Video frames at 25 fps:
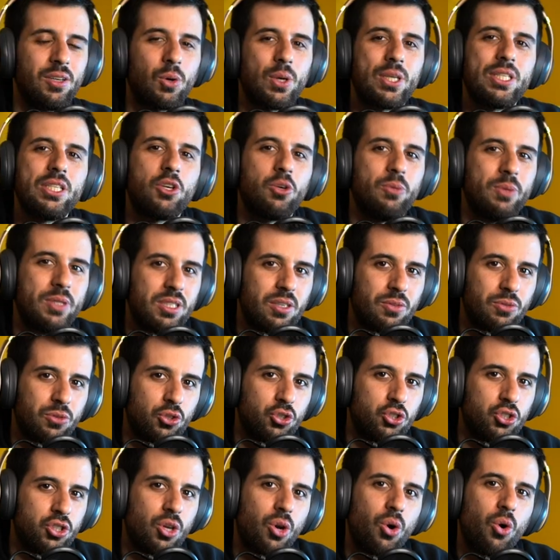quasi come se
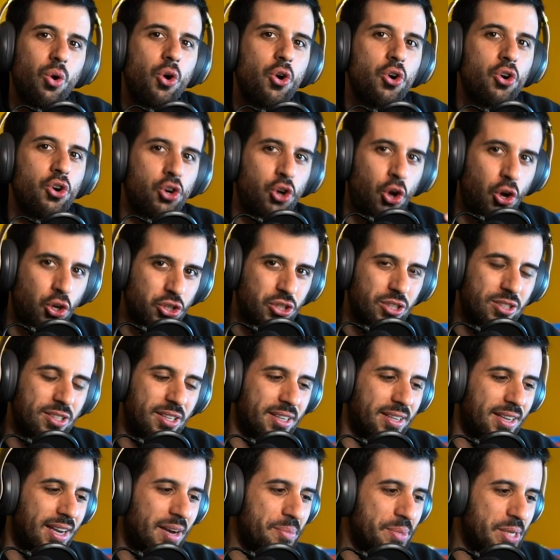fossero
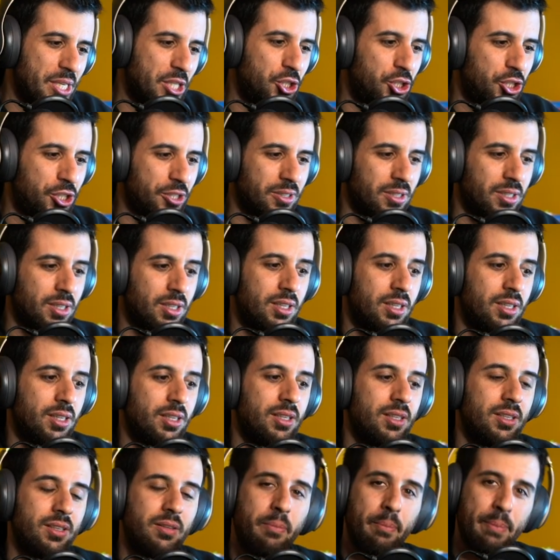nostri amici.
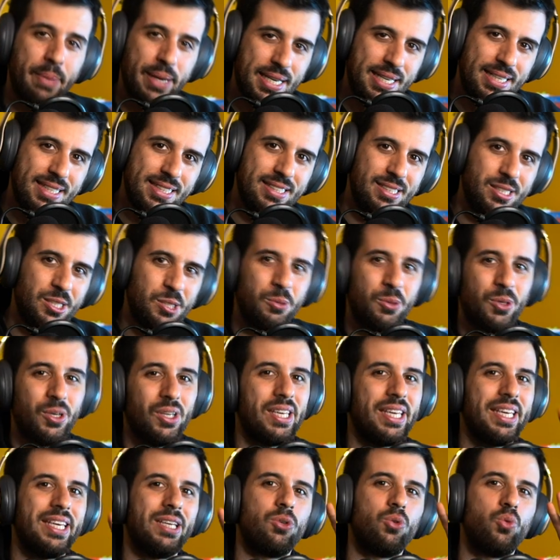Bellissimo
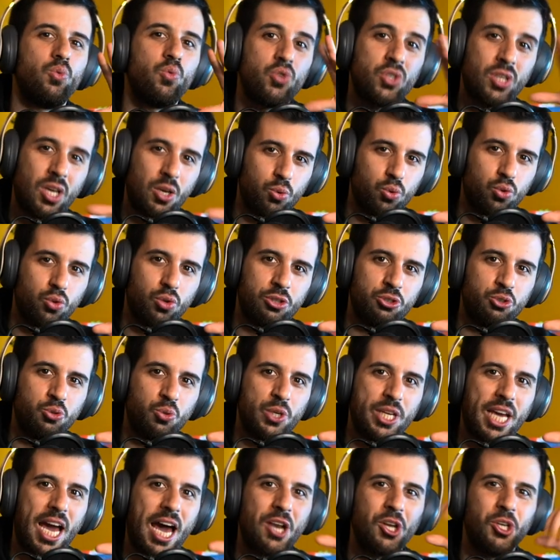e un saluto a
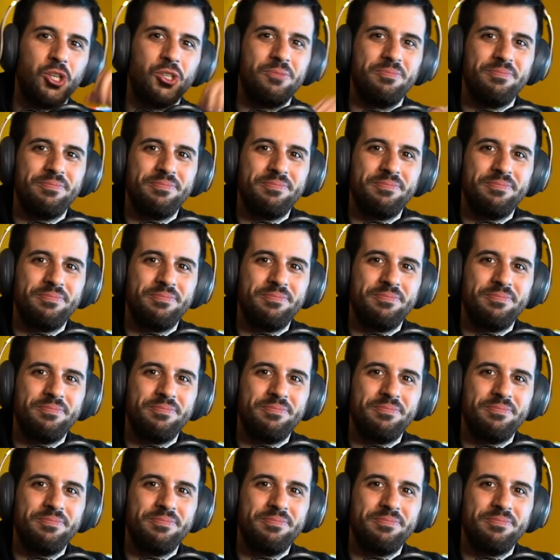Giuliano.